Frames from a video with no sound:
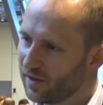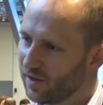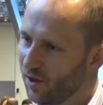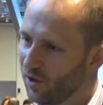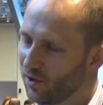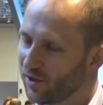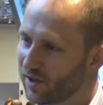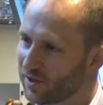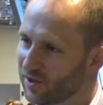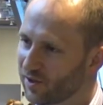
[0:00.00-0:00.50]

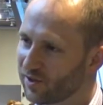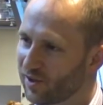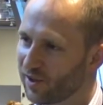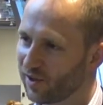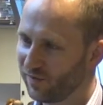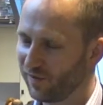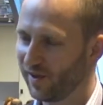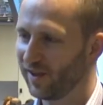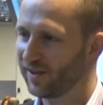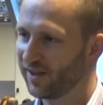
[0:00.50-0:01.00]
okres
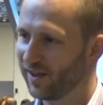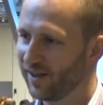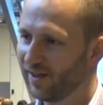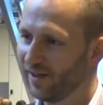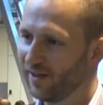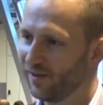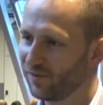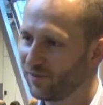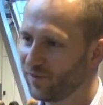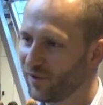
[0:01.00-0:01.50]

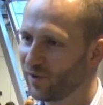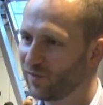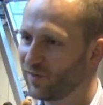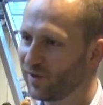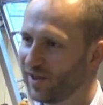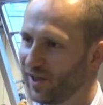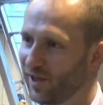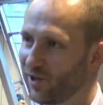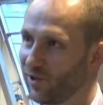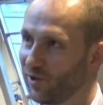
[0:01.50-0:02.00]
odkrywania
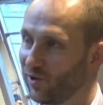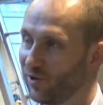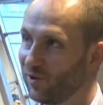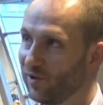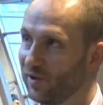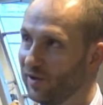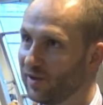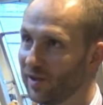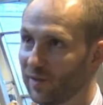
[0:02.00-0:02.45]
firmy jako